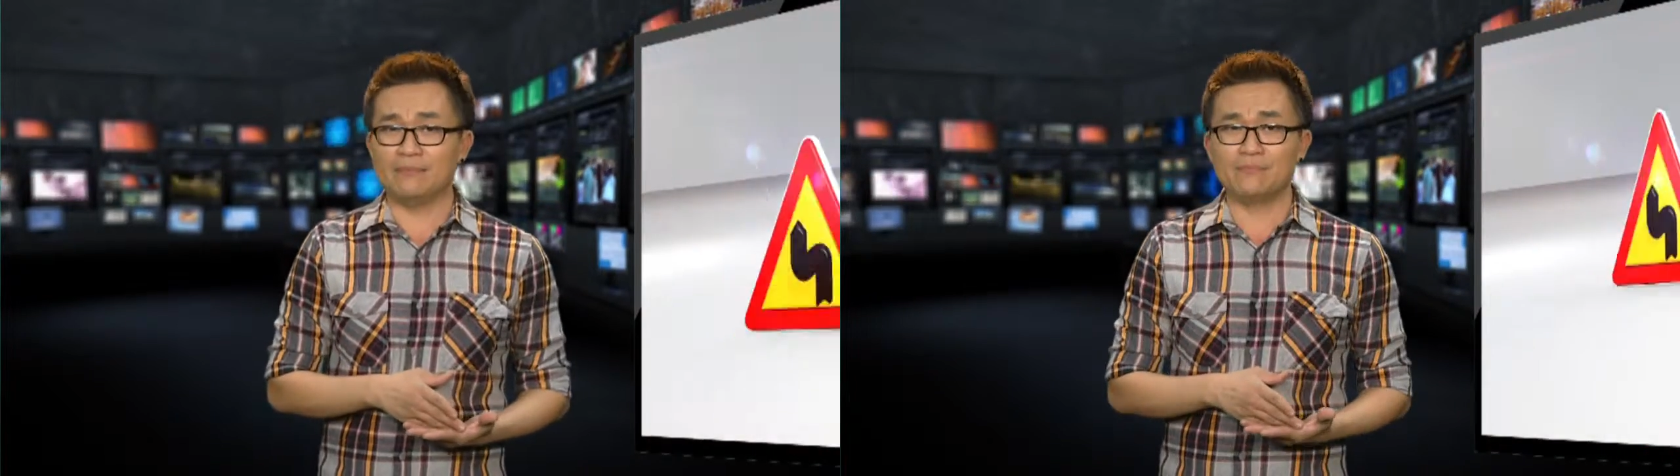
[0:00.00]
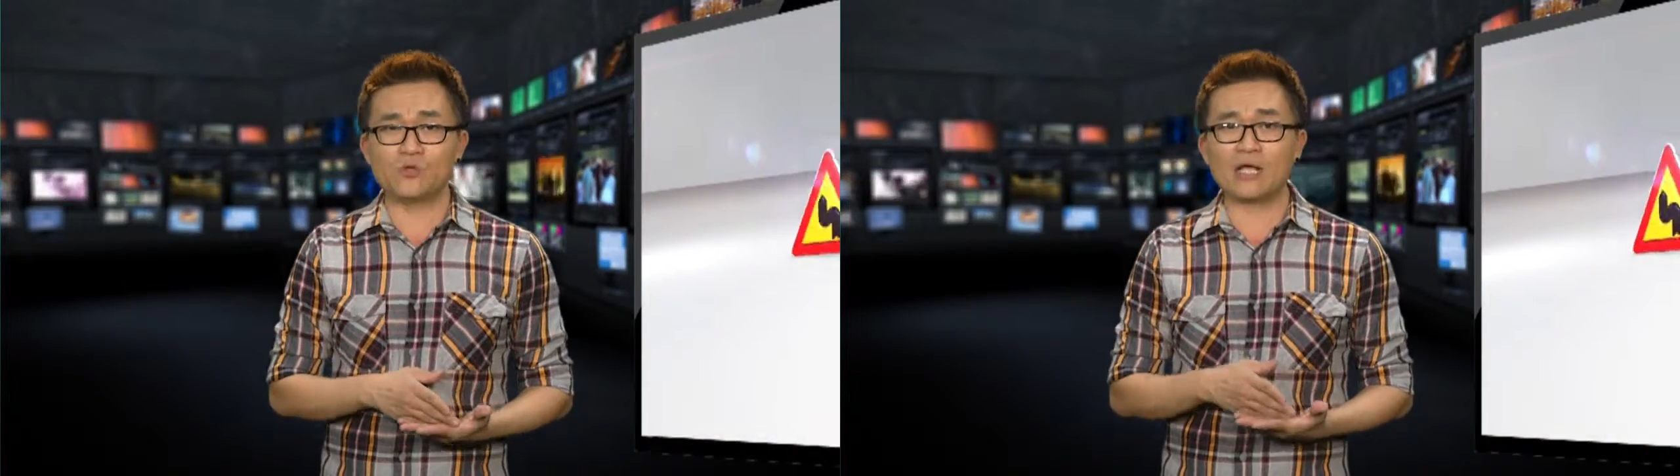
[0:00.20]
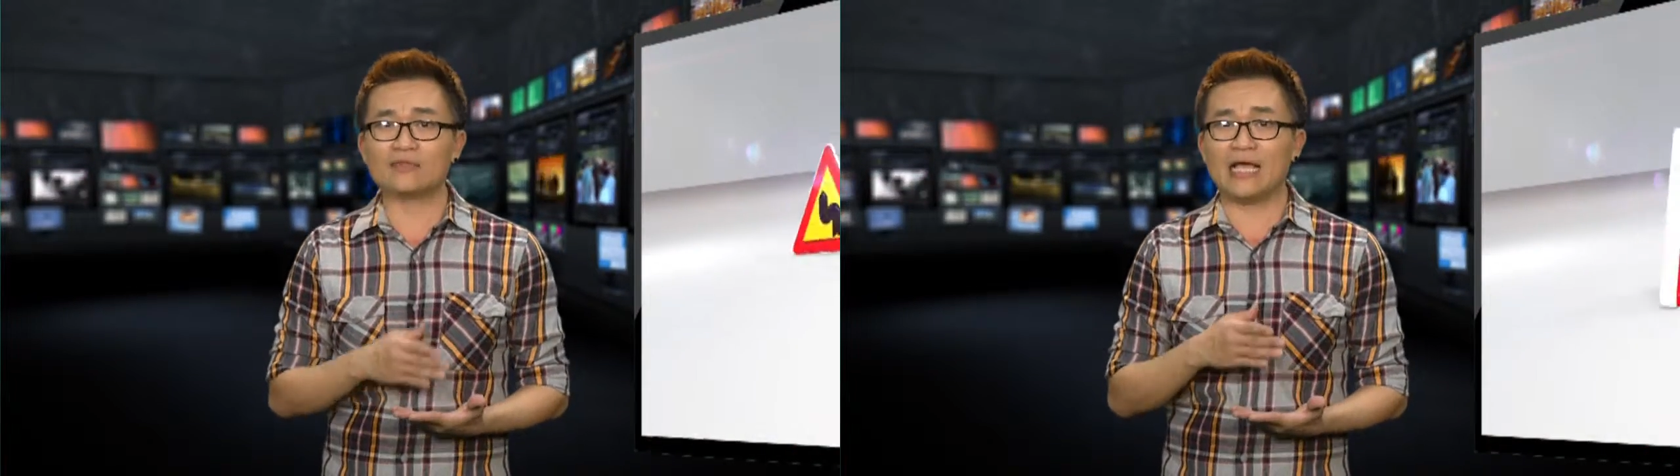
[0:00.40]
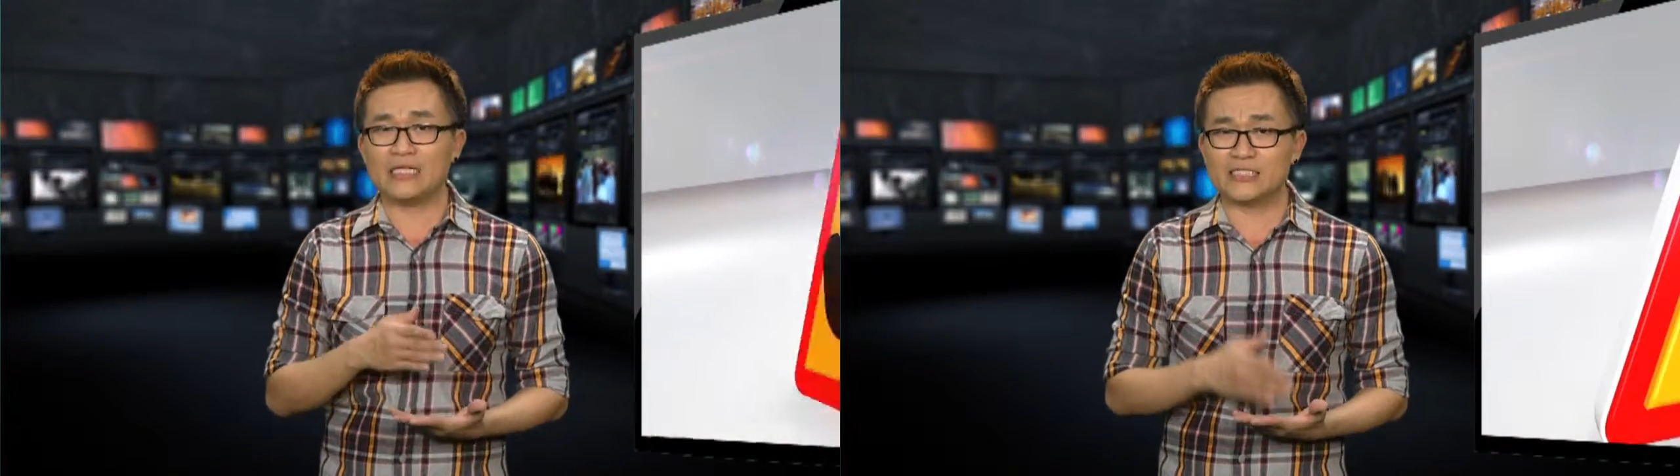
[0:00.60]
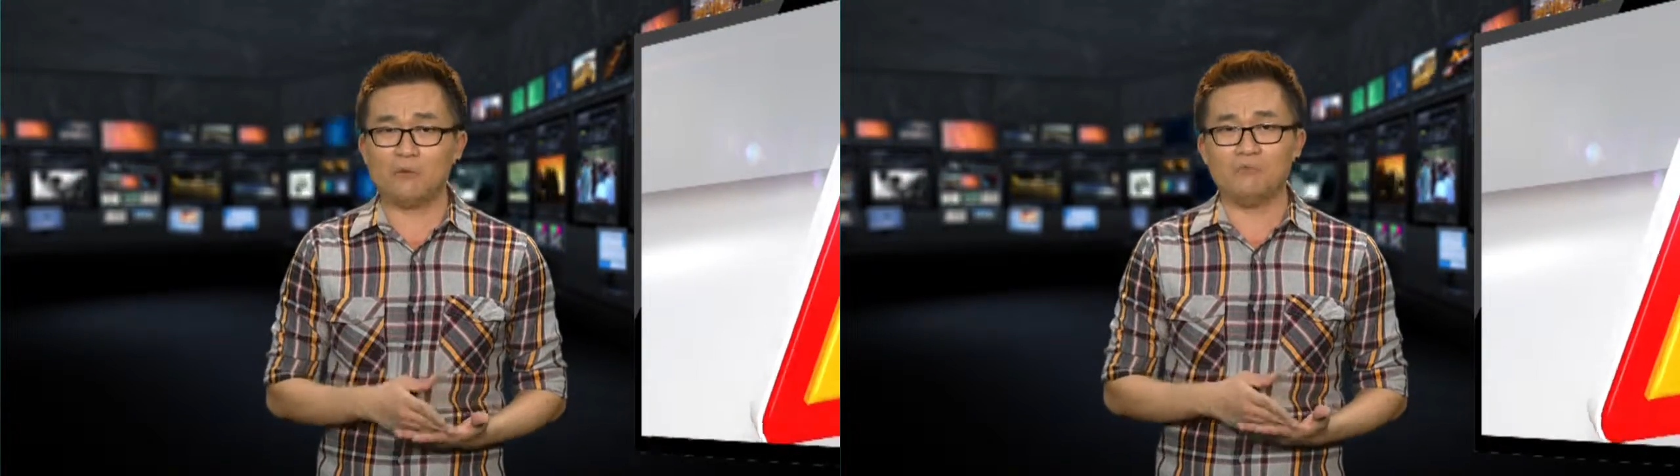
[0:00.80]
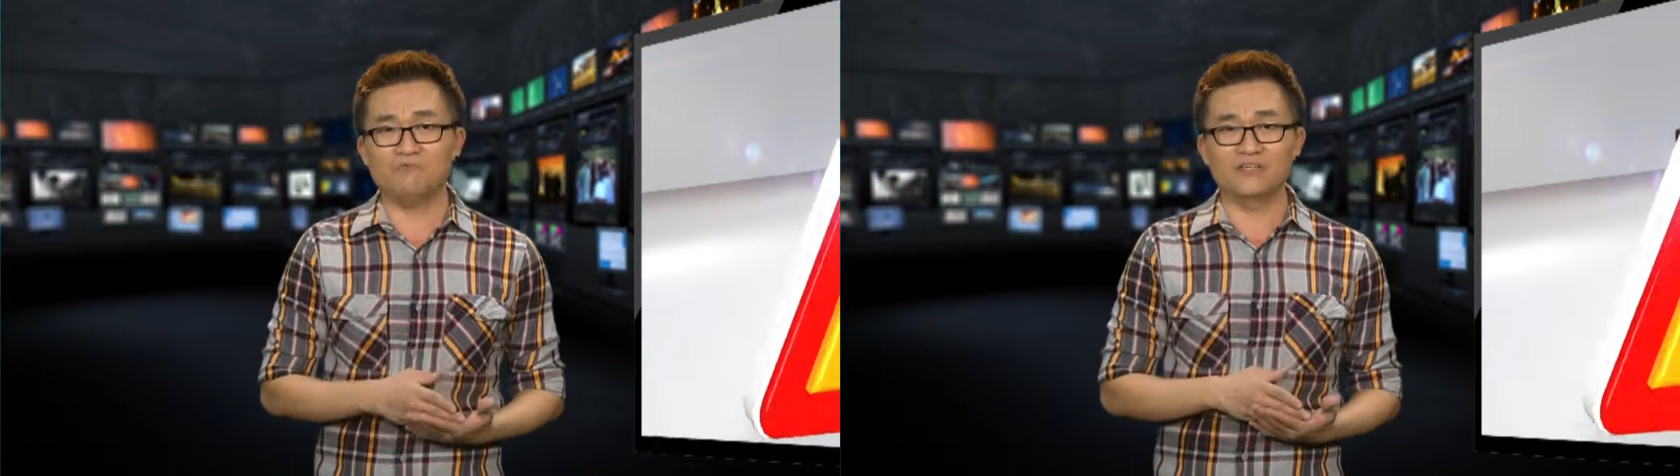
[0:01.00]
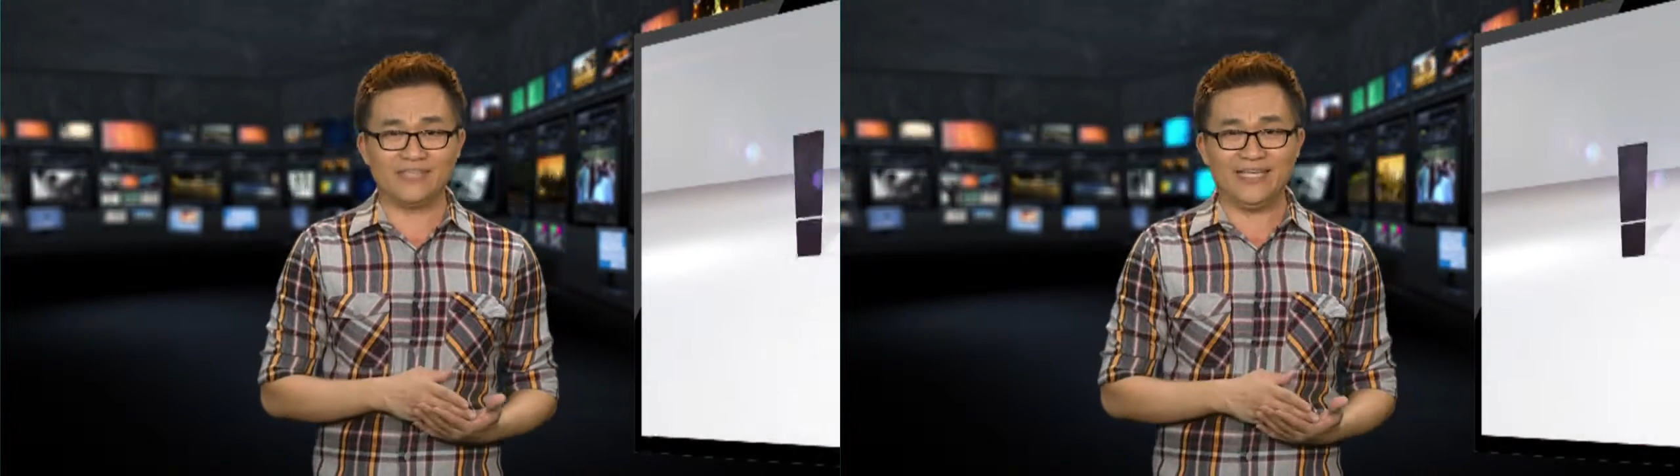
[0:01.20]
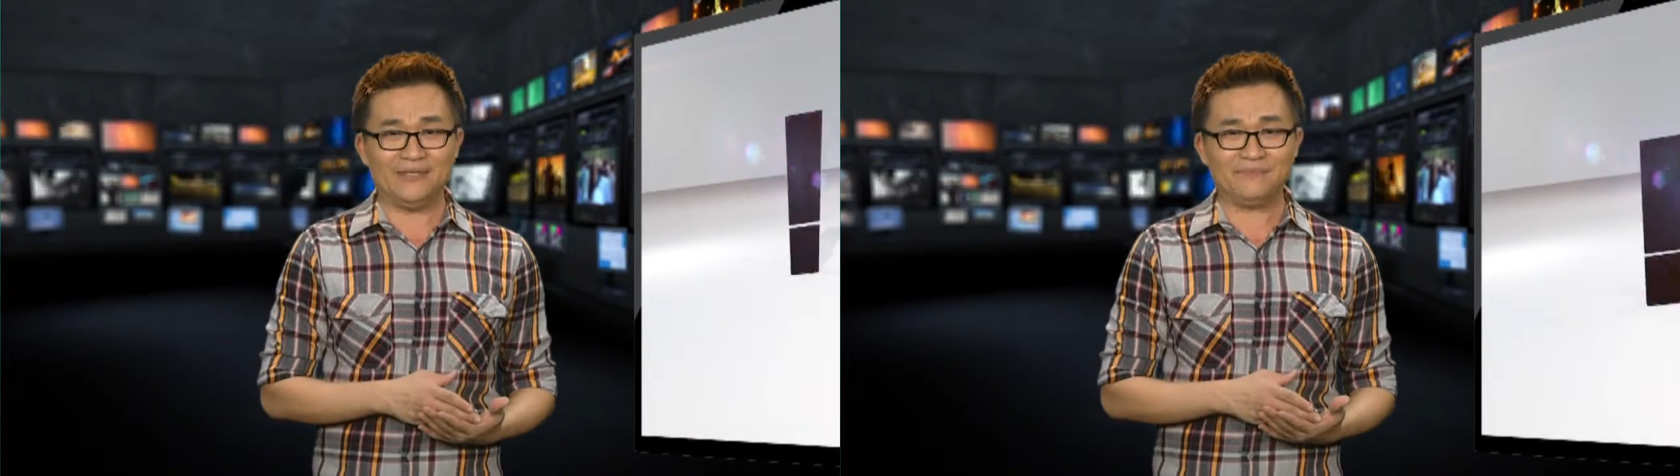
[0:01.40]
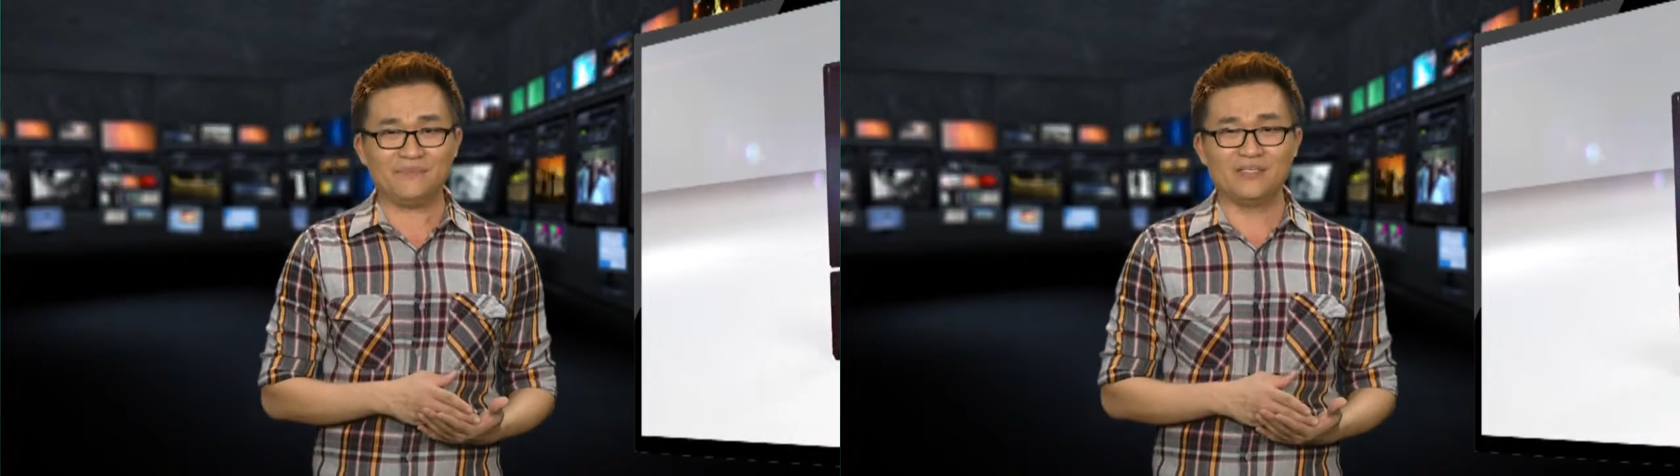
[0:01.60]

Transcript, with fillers: kiểm soát tải trọng phương tiện.